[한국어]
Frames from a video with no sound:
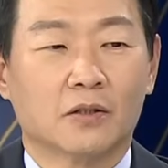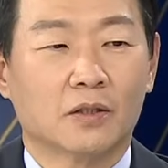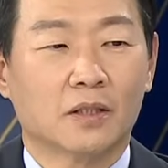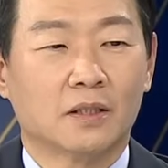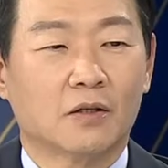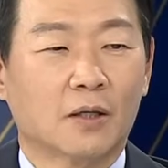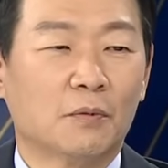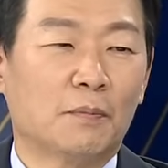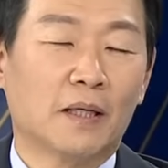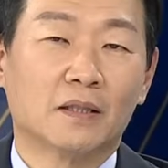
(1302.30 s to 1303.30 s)
전에 이걸
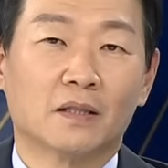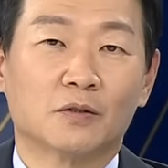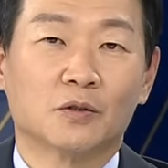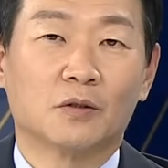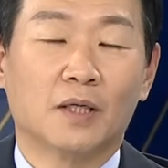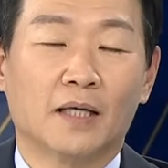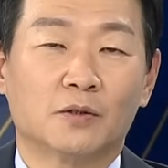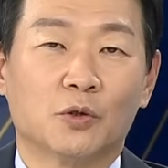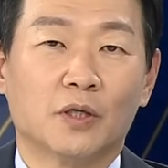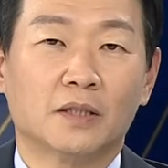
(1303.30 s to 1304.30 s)
한번 봐야 되겠죠.
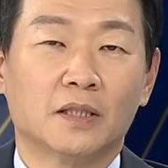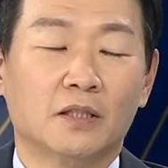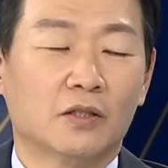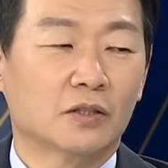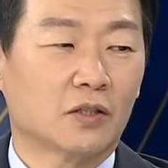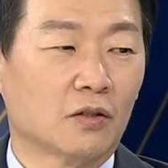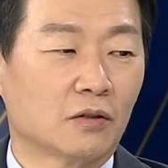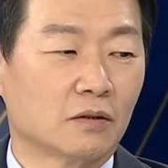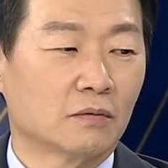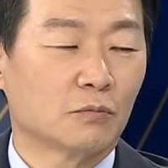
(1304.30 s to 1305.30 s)
애초에 한 1년
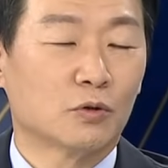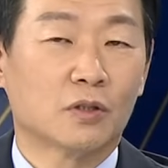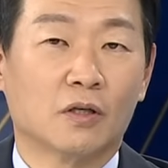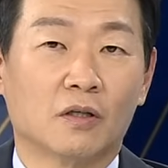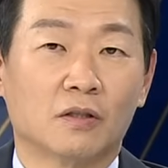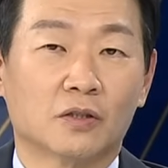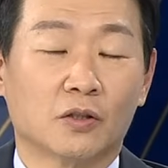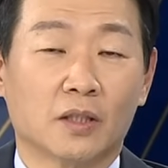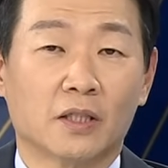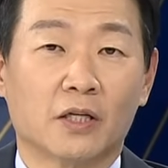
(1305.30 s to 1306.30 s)
전부터
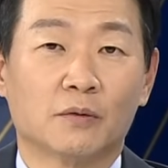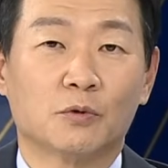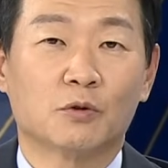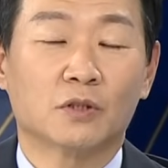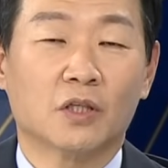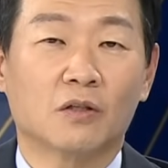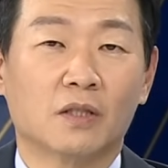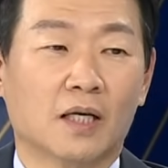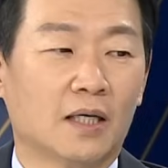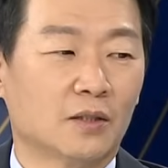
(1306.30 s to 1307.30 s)
전당대회 앞두고
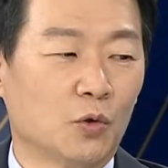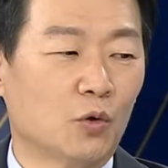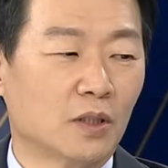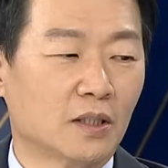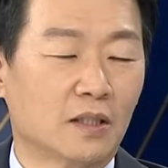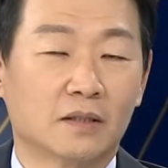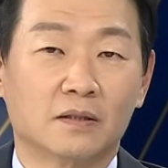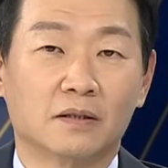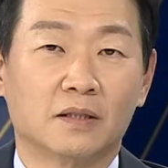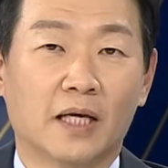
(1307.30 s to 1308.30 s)

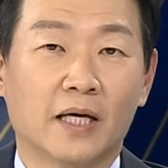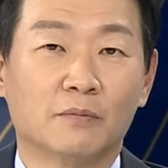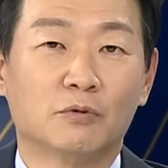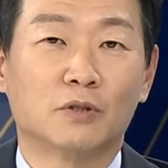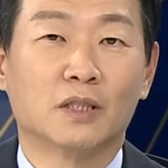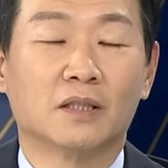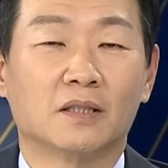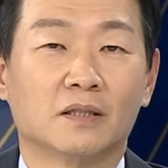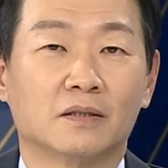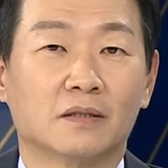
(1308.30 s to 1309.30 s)
천아용인이라는 네 분이
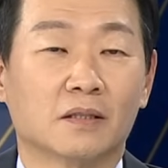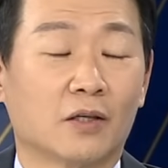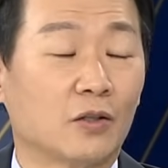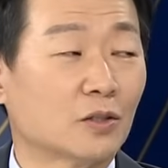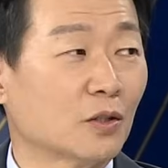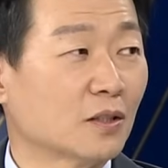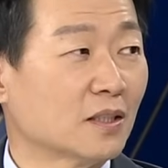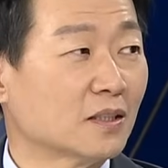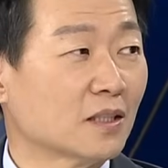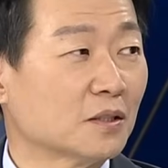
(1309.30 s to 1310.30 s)
이제 결성이
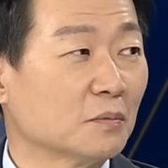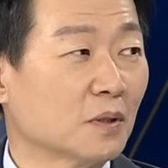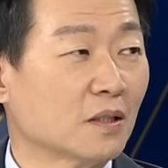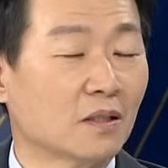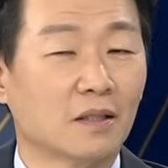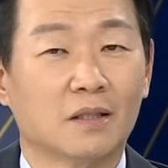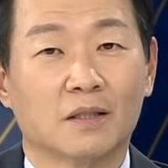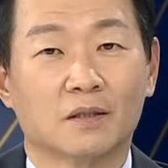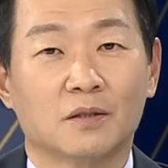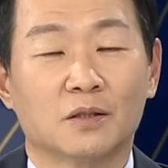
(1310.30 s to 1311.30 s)
됐지 않습니까? 네.
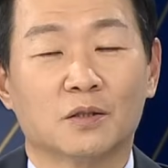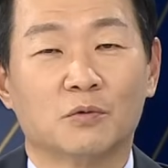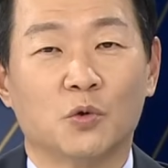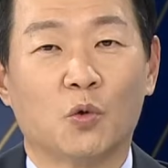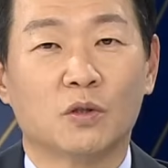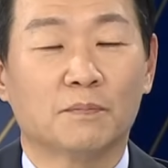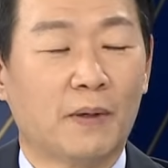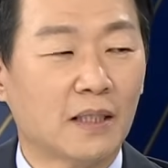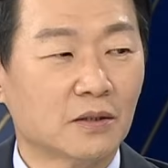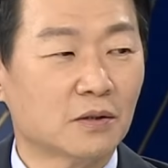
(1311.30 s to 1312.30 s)
근데 지금 용은
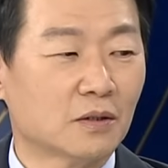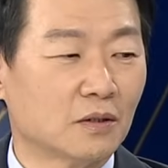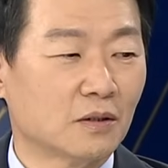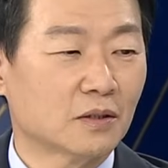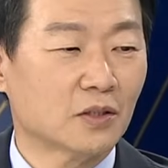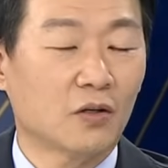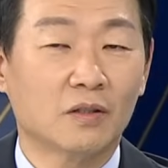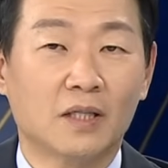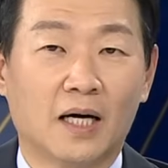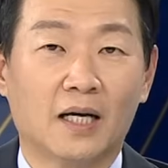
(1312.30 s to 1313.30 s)
빠졌어요.
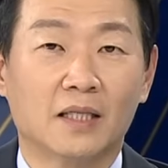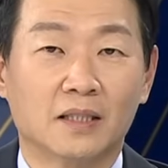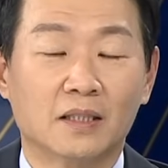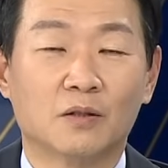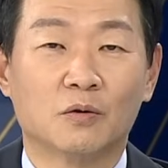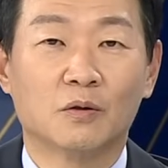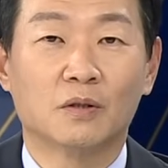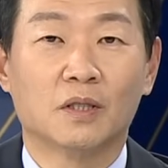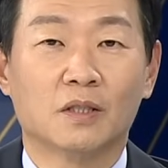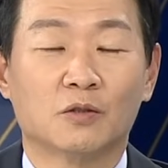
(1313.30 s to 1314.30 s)
천아인이고
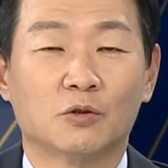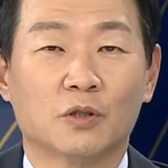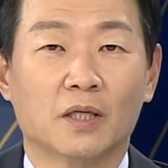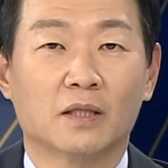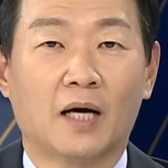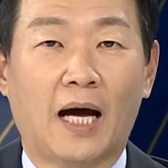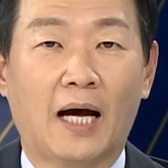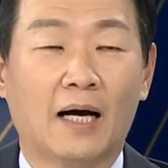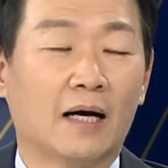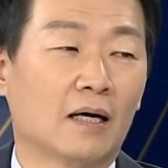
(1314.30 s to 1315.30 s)
그중에
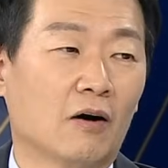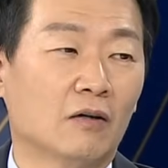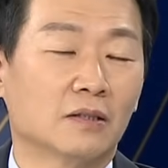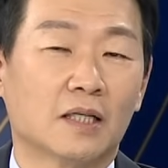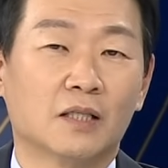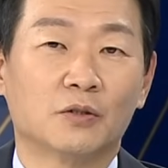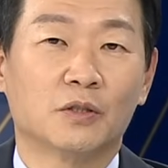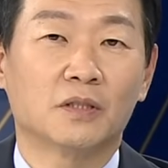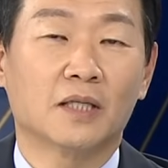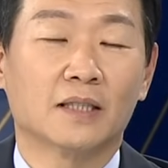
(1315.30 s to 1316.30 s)
아허은아
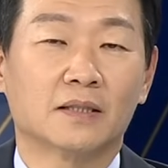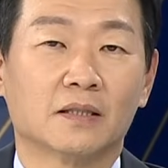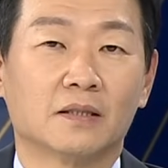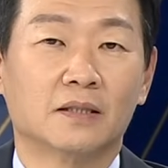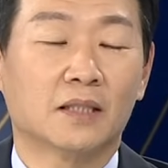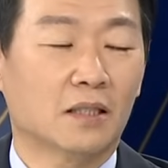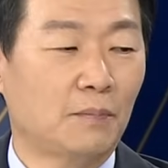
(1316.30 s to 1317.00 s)
의원은 아직 의사를